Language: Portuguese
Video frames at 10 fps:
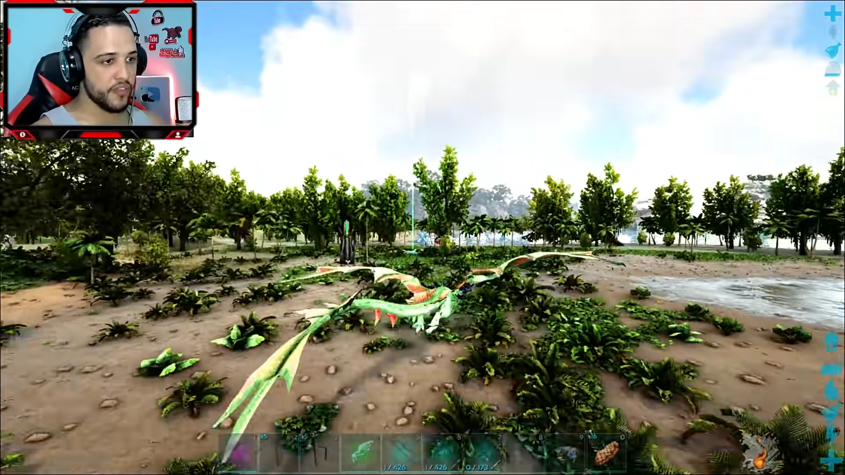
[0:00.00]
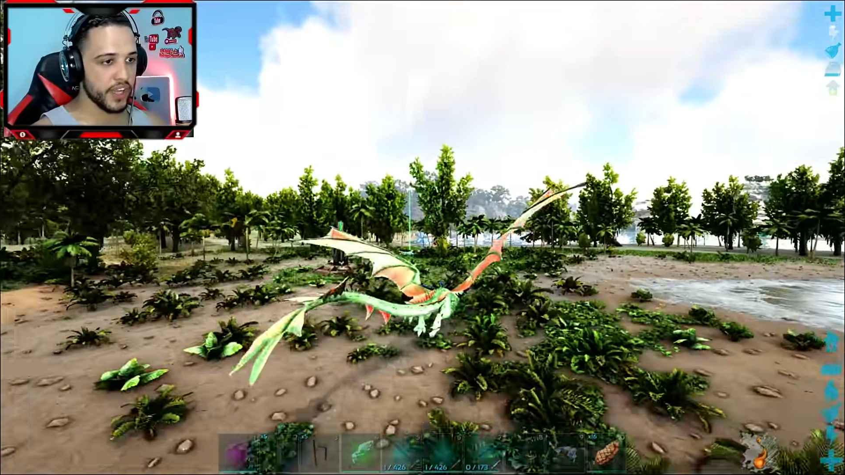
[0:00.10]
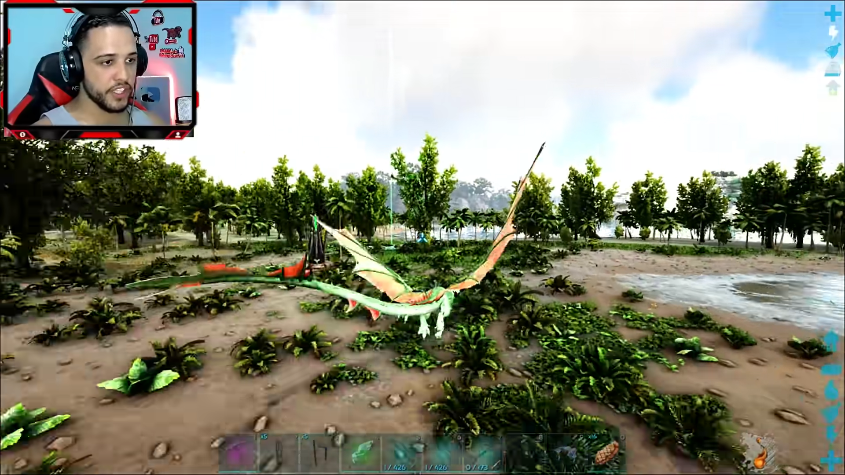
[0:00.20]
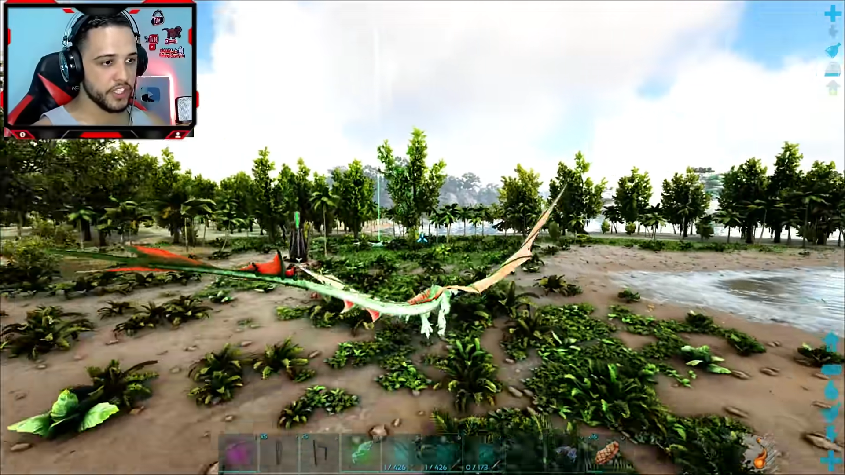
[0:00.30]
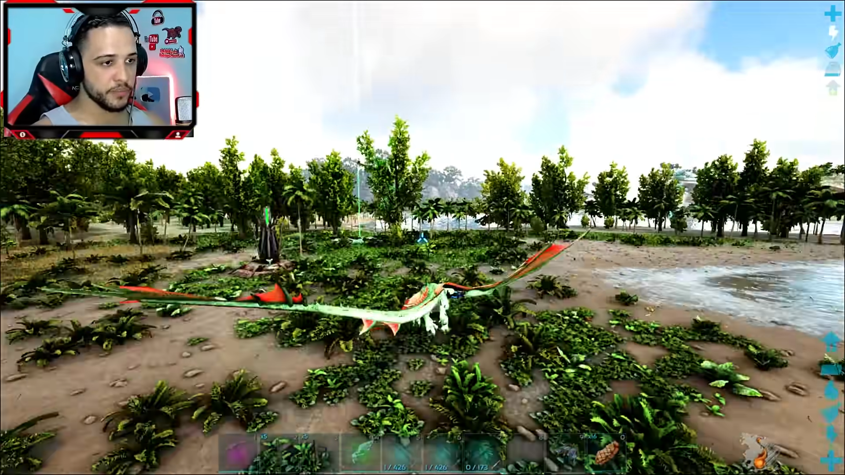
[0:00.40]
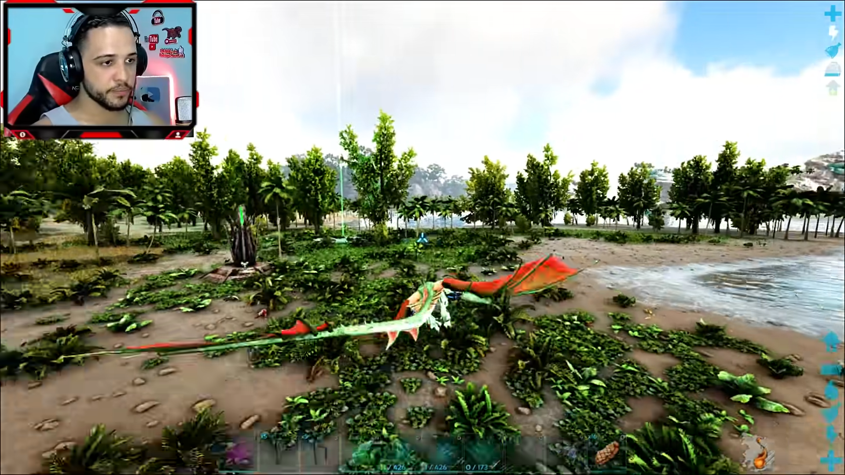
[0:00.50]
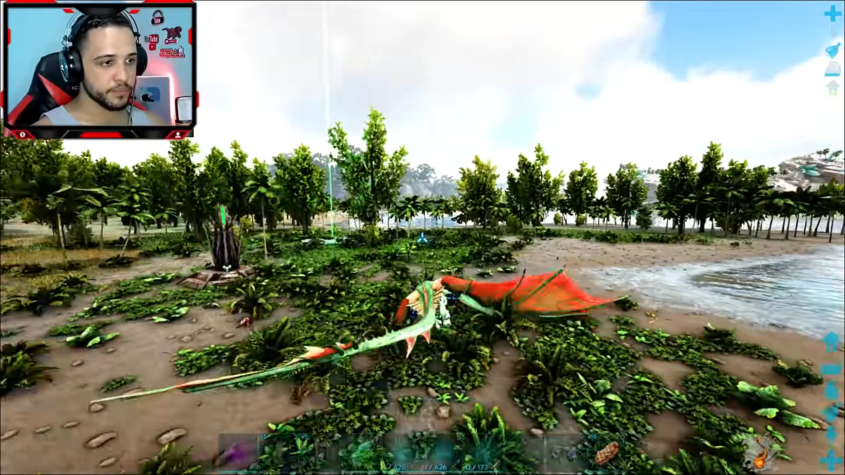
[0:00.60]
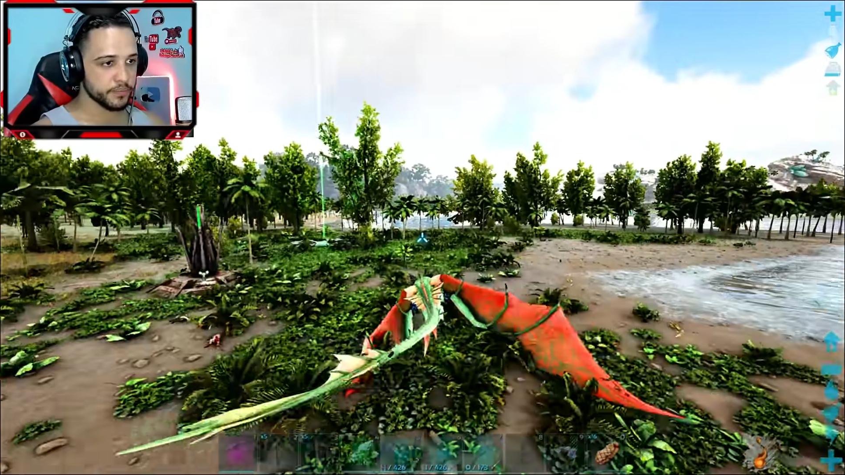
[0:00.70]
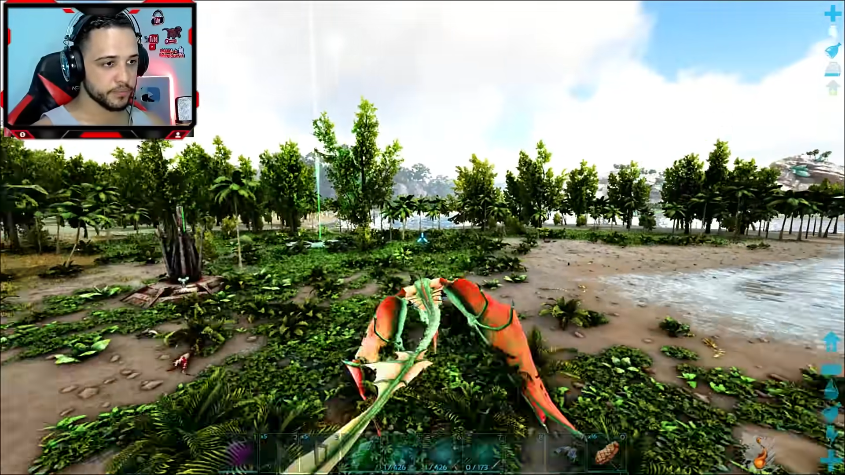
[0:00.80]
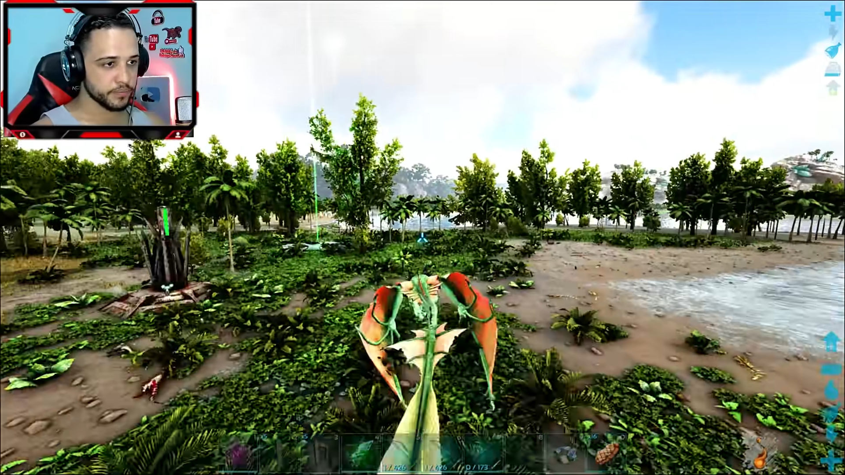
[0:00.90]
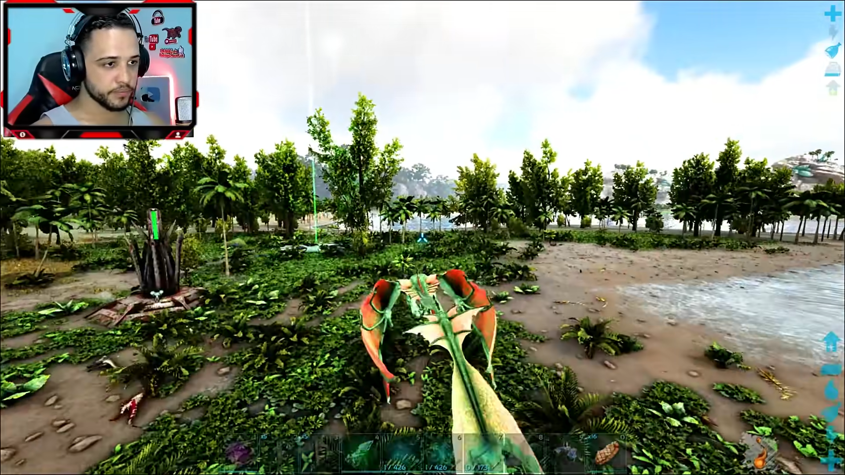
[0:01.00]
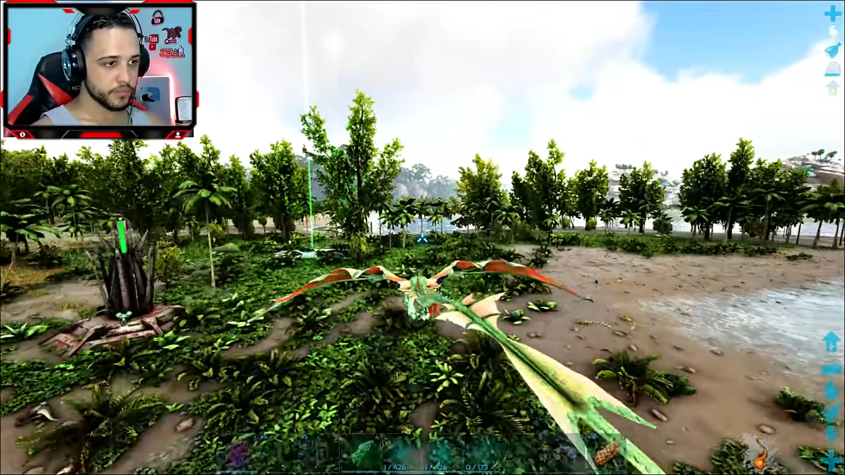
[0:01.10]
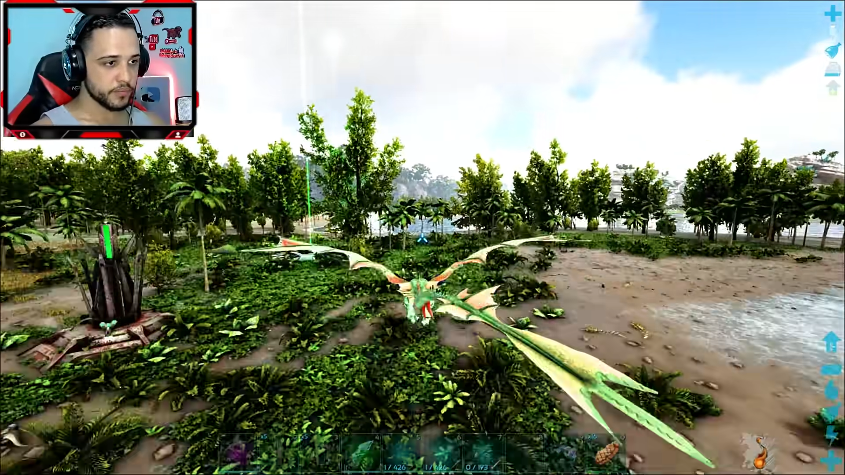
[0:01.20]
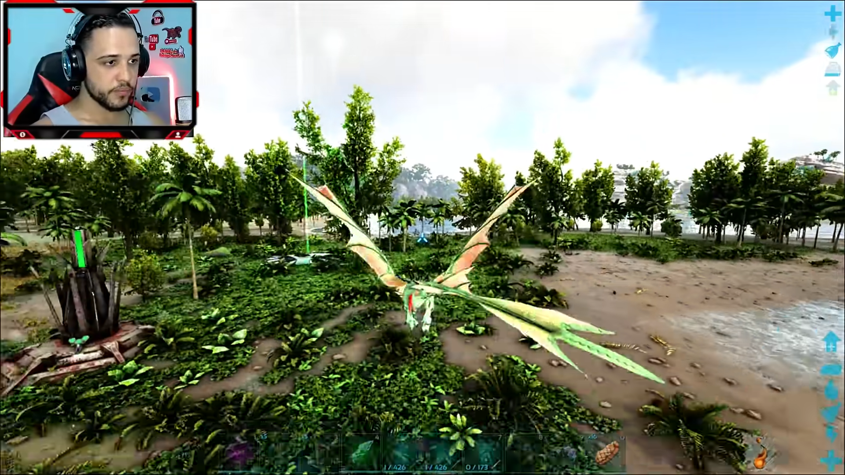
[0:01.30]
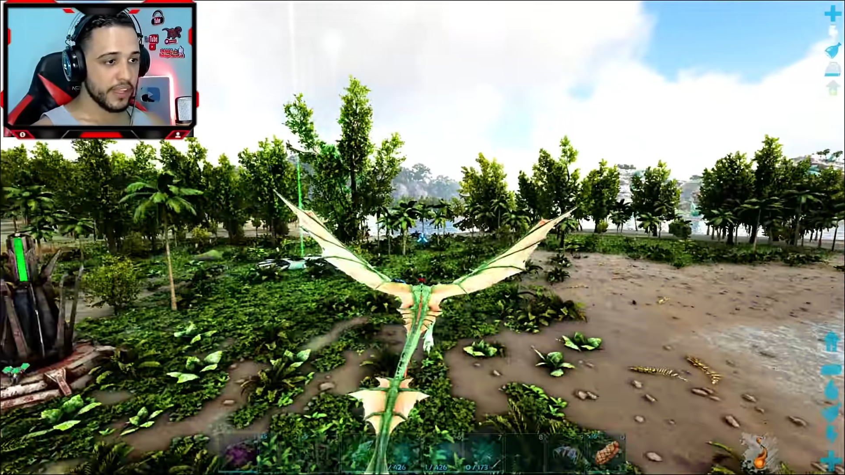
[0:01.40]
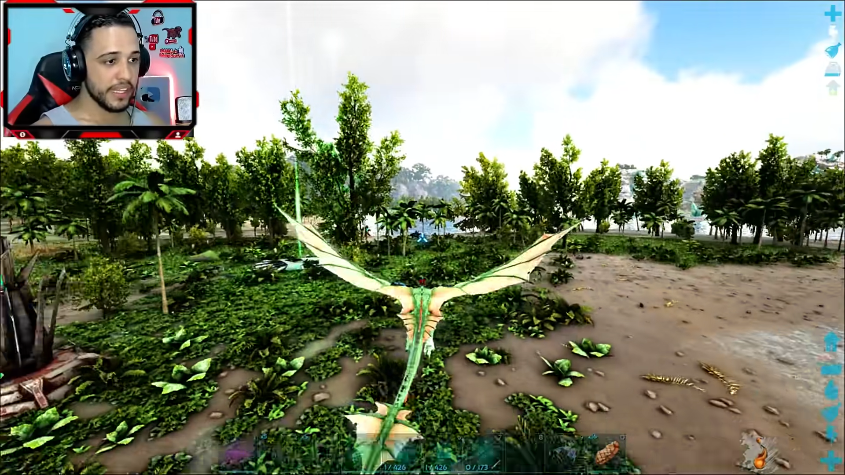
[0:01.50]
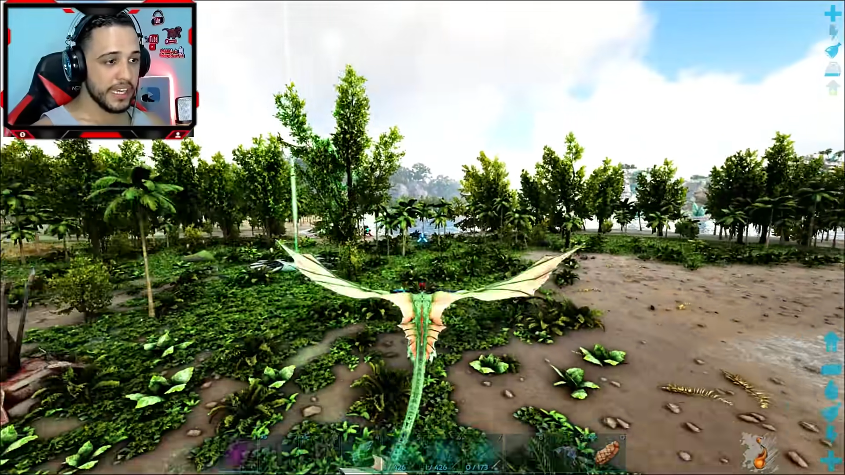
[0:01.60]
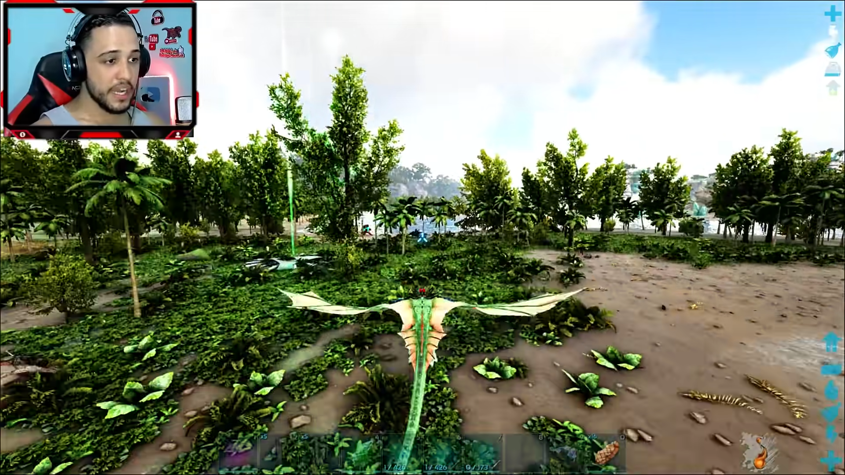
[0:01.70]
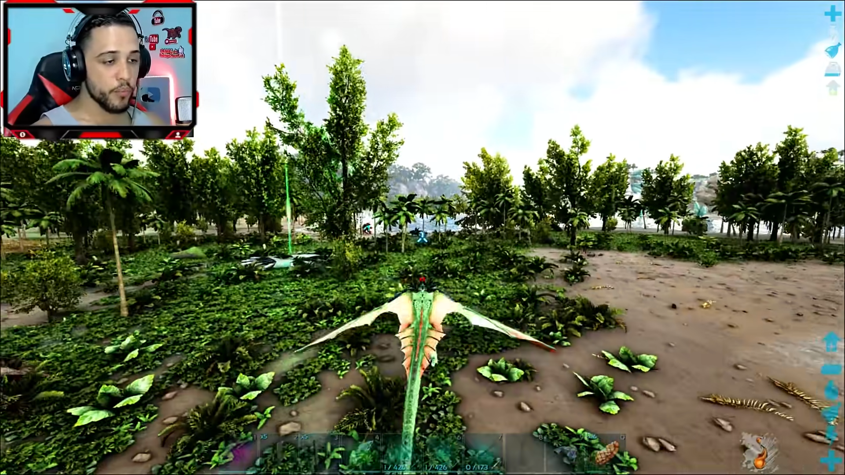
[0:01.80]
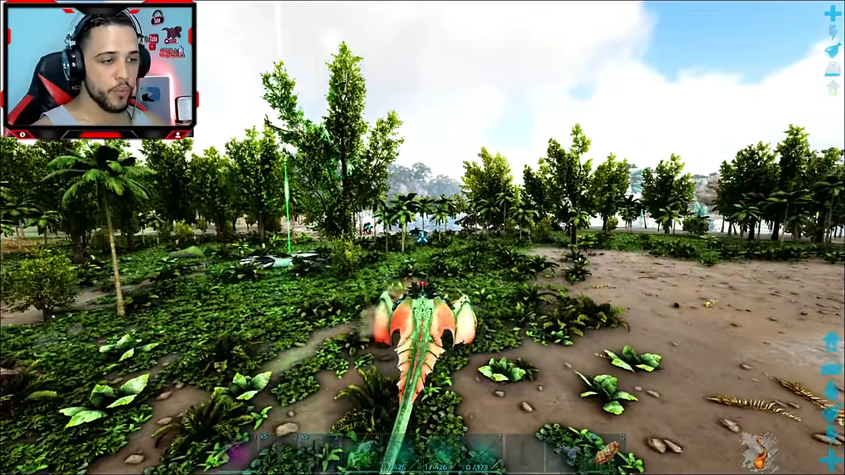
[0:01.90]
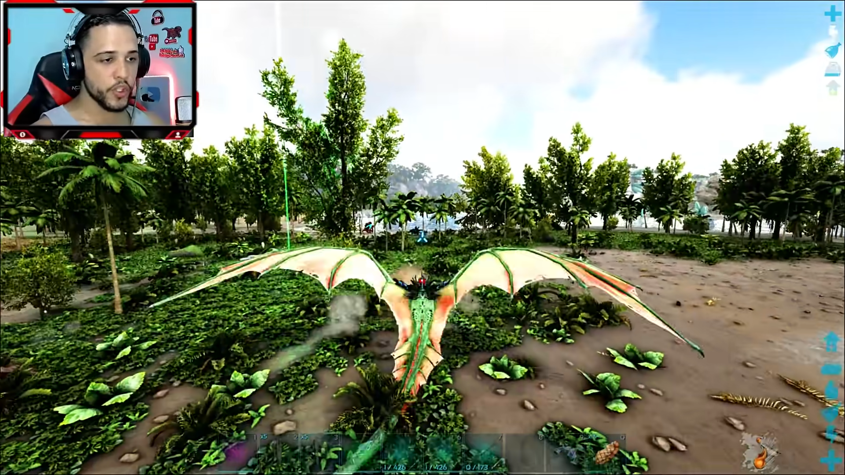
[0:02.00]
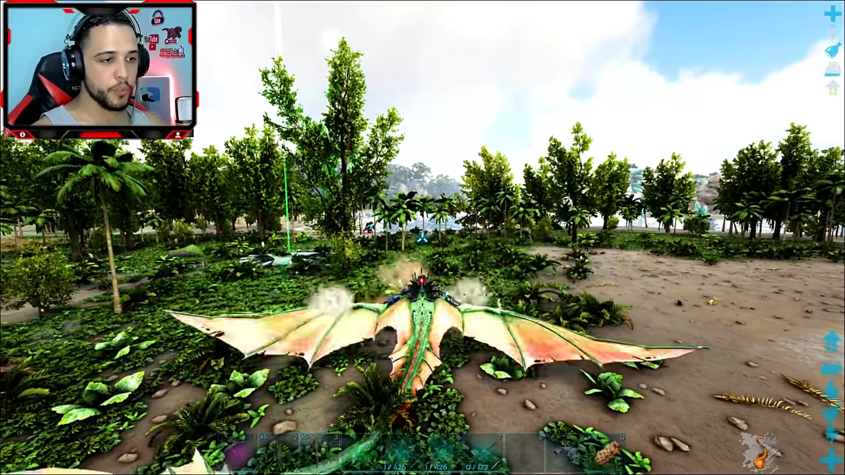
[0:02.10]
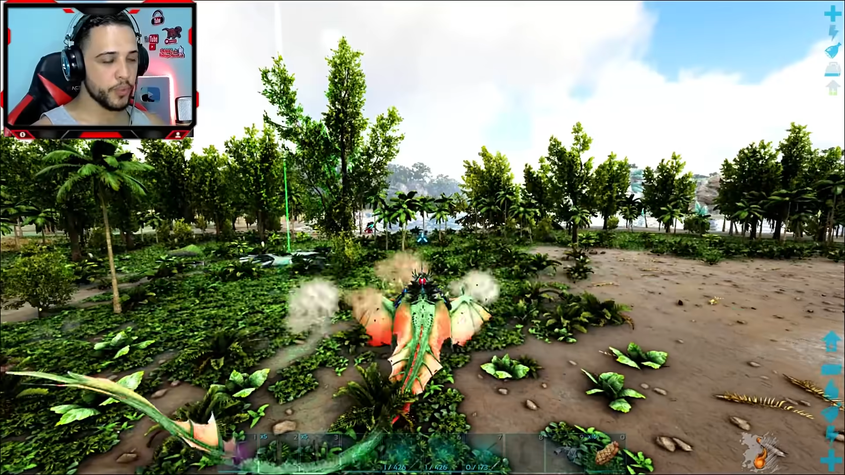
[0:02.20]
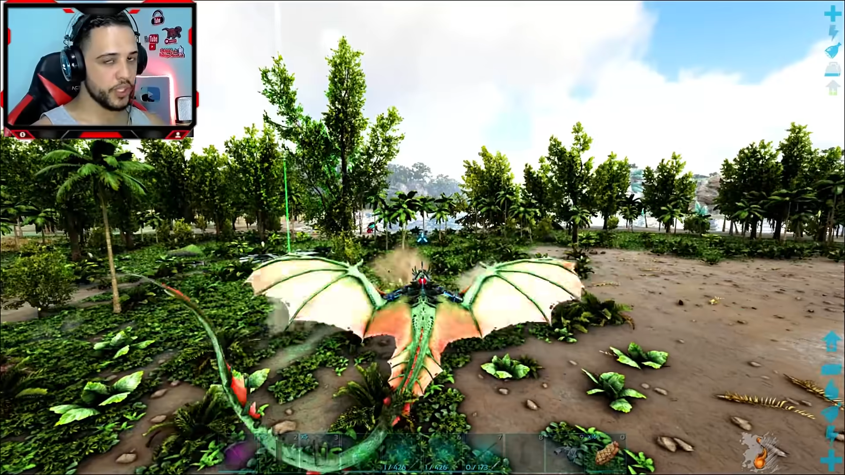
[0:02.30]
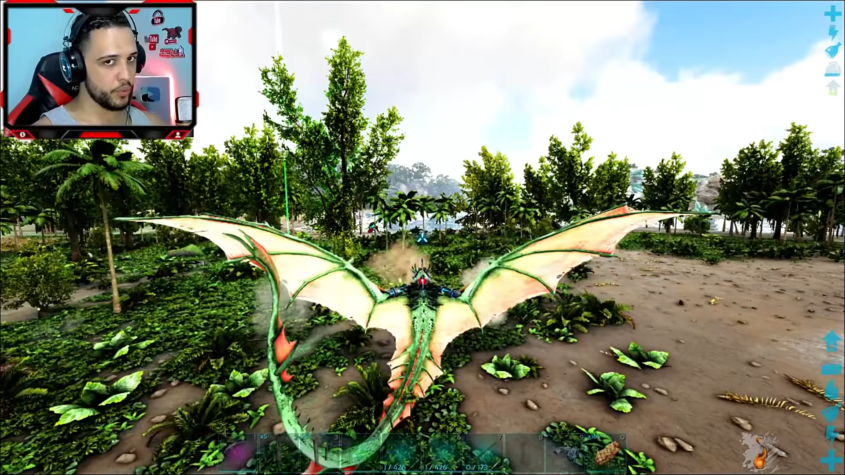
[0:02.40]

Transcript: frente. Ele é muito